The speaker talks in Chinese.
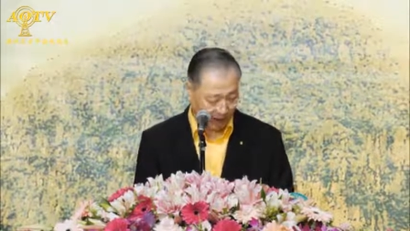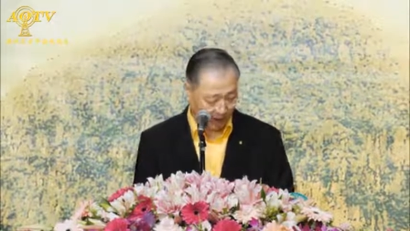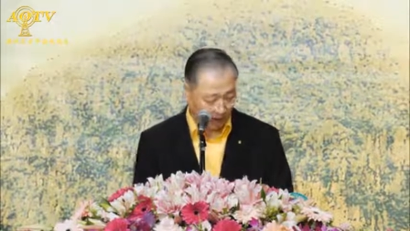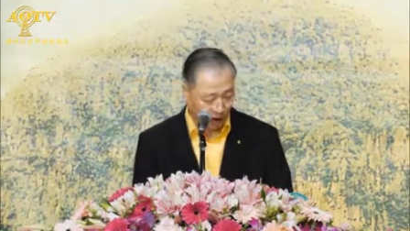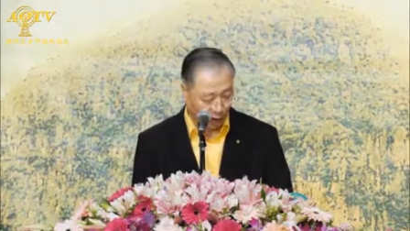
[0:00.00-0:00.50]

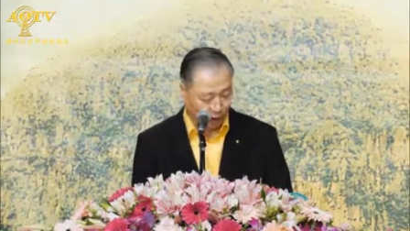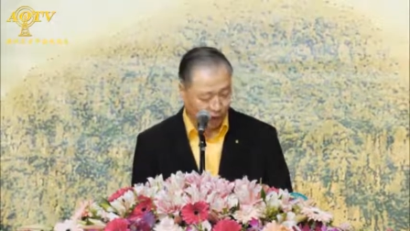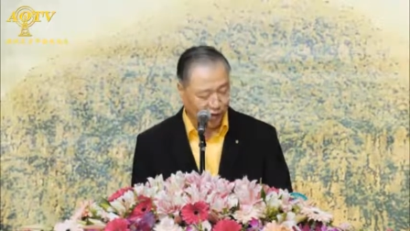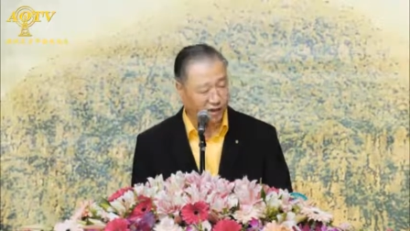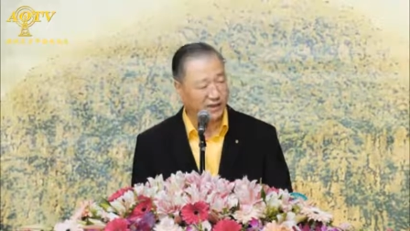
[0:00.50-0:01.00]
老
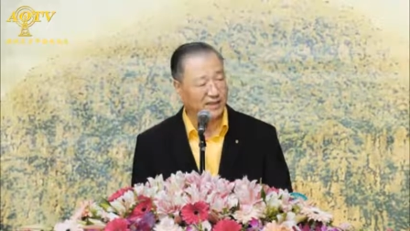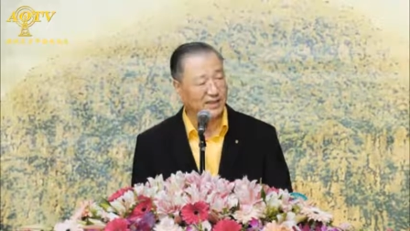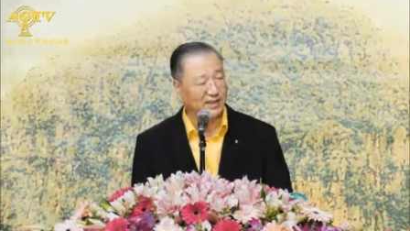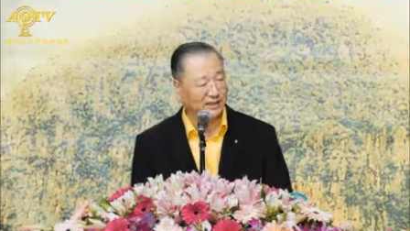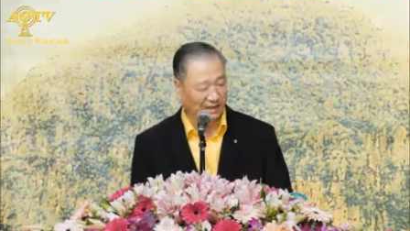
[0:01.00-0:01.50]
实一
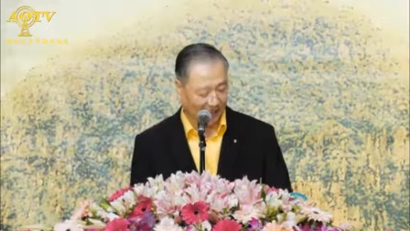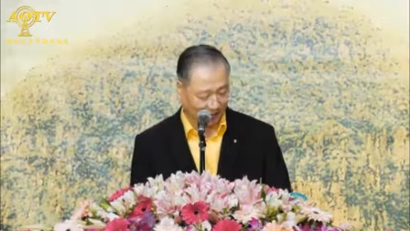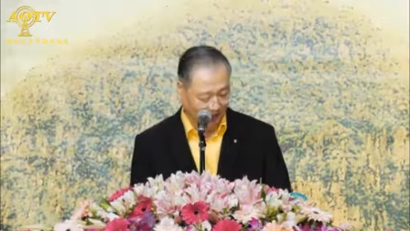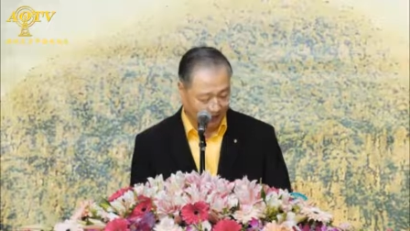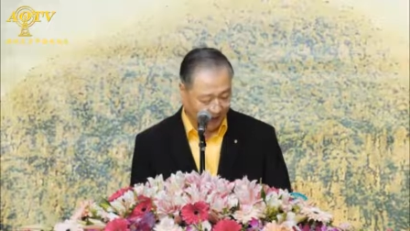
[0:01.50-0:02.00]
个，
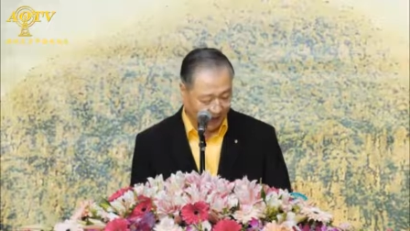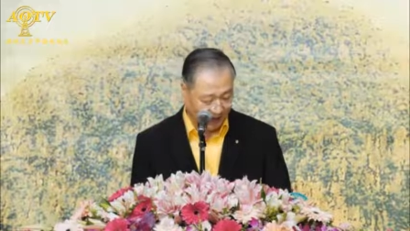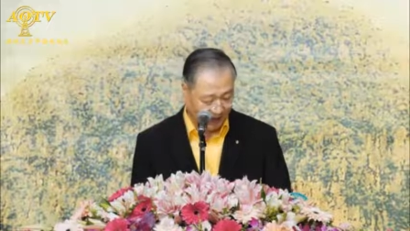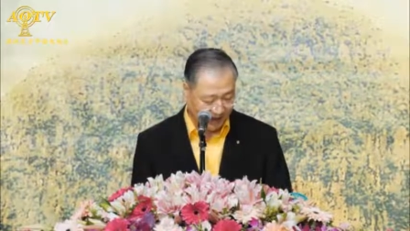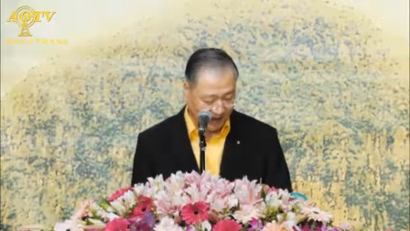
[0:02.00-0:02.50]

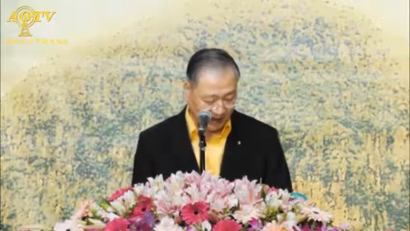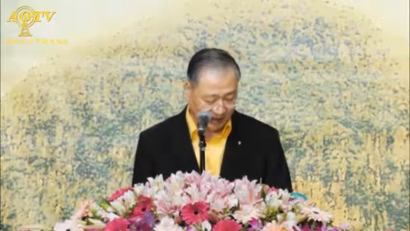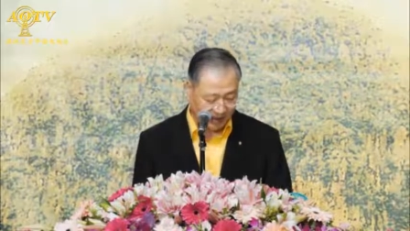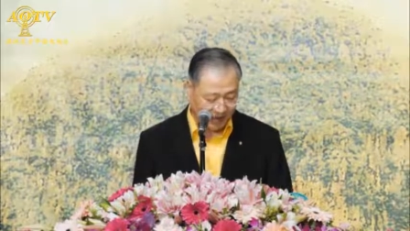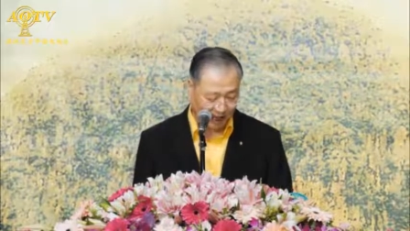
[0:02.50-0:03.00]
阴阳
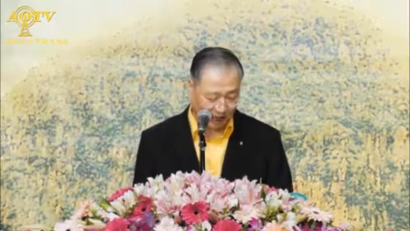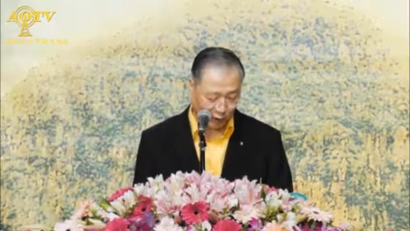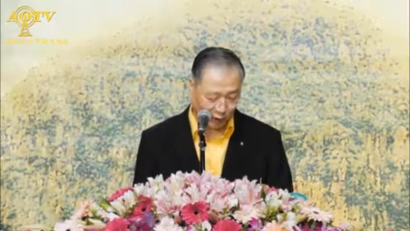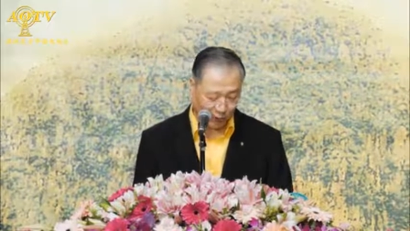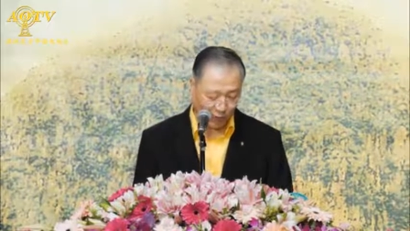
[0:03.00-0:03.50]
善
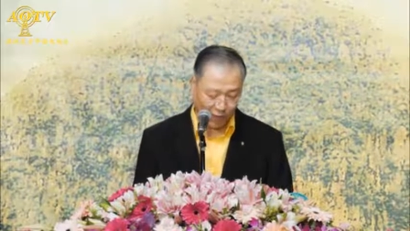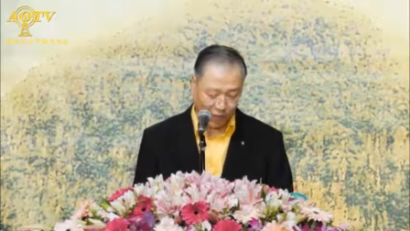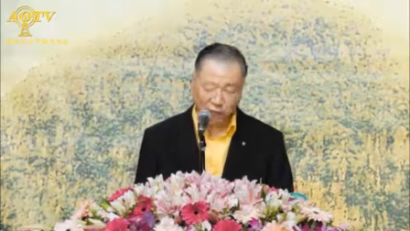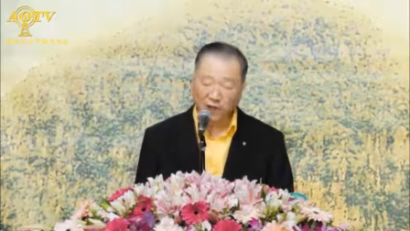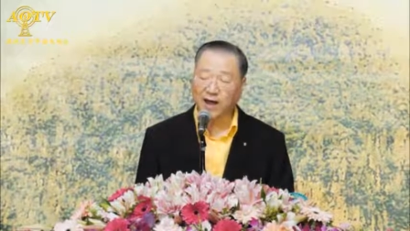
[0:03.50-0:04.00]
用，
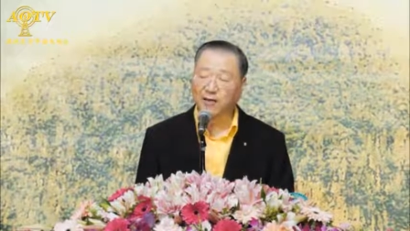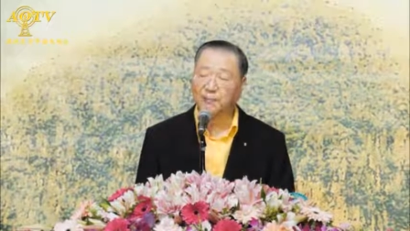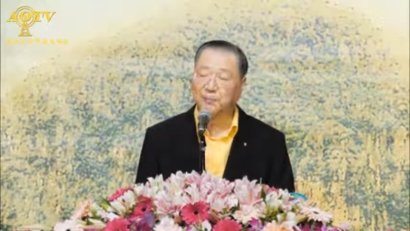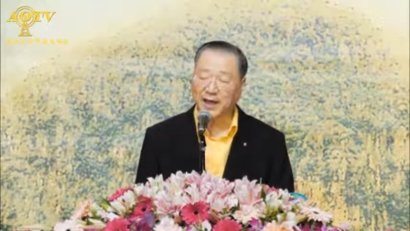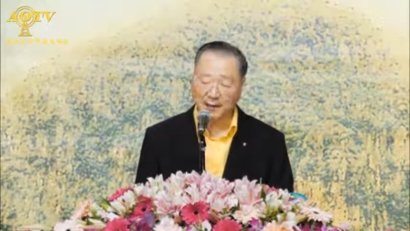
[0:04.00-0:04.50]
方
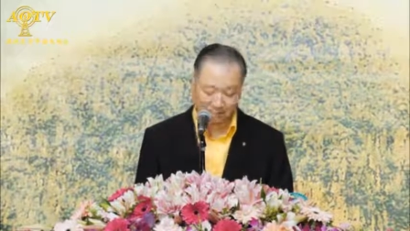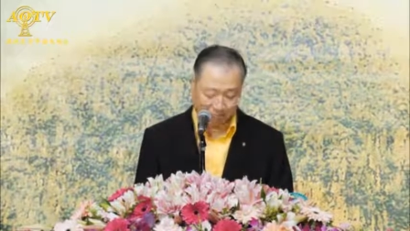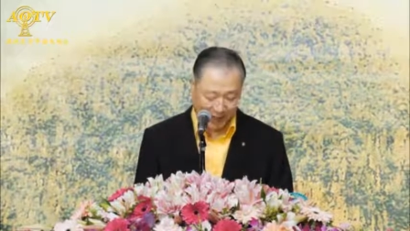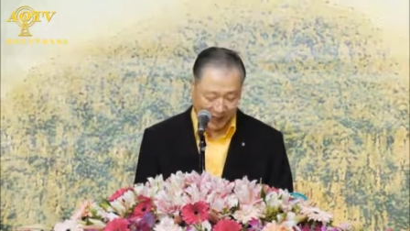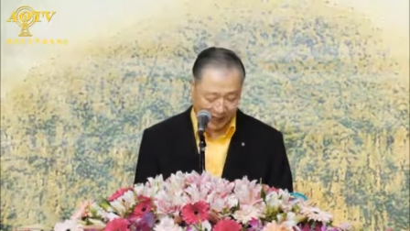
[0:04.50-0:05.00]
便
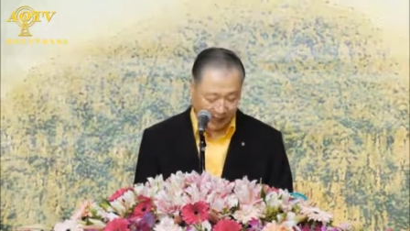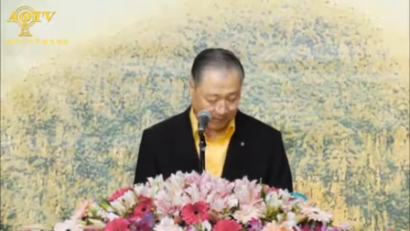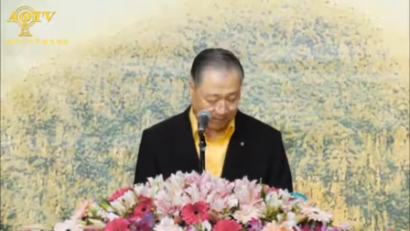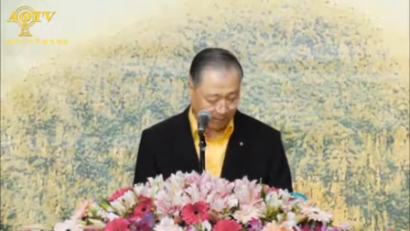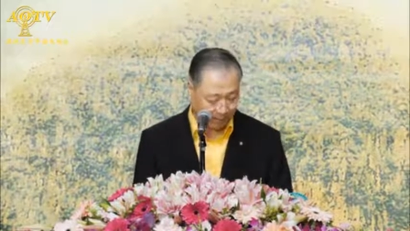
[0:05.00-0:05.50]
别
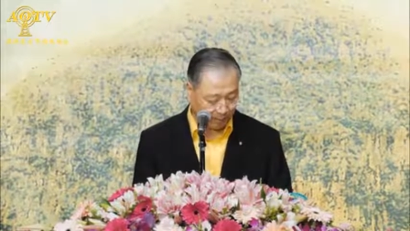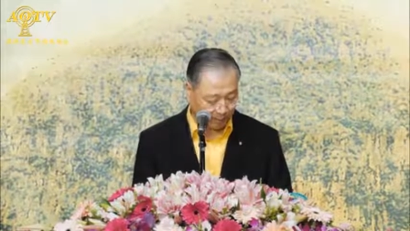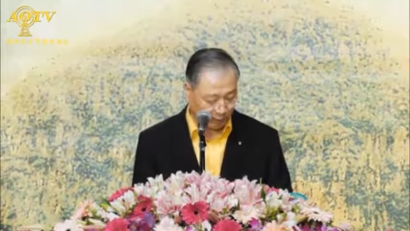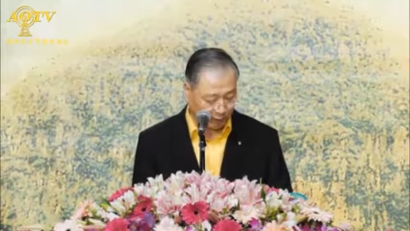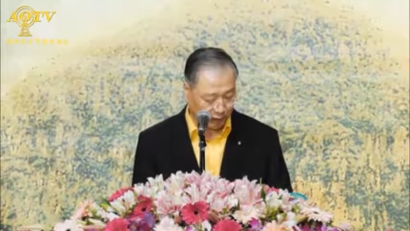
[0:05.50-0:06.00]
人
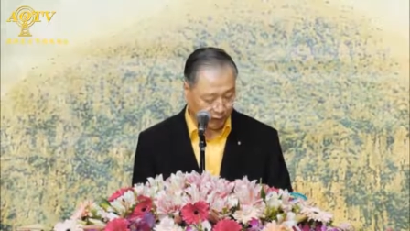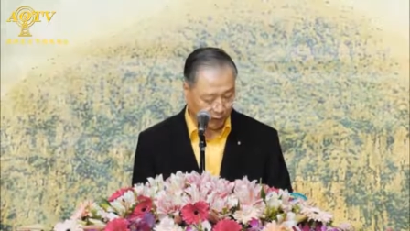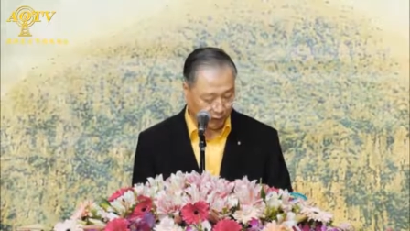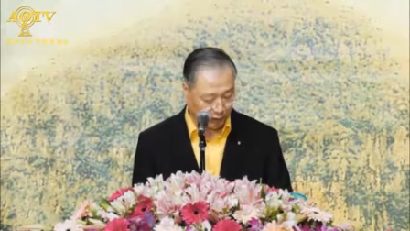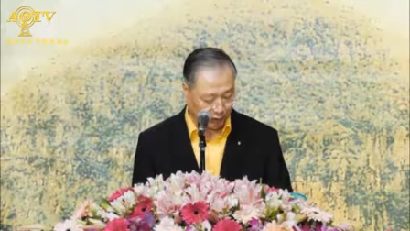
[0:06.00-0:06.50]
不
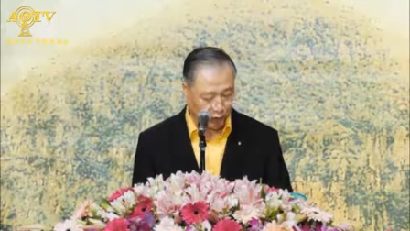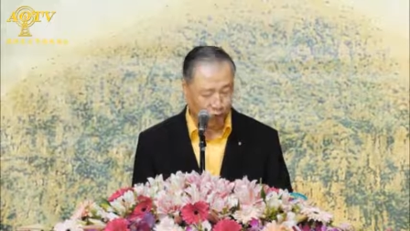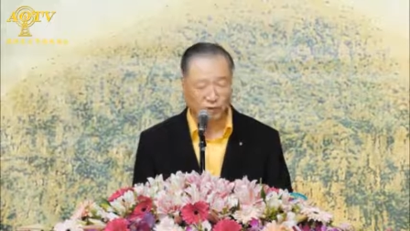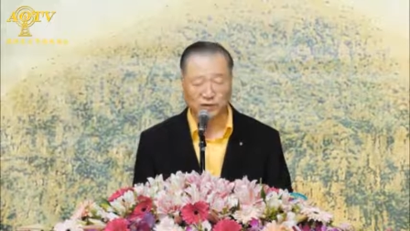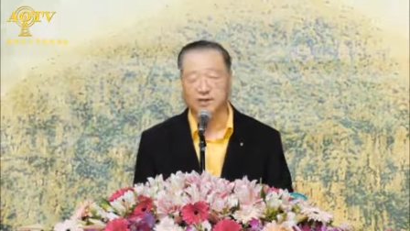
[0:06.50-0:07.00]
惧
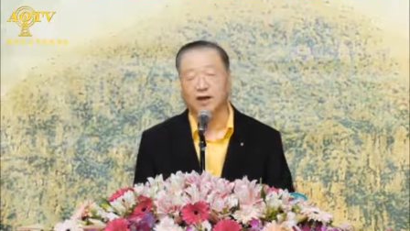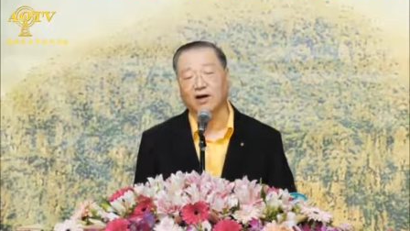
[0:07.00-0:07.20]
多少。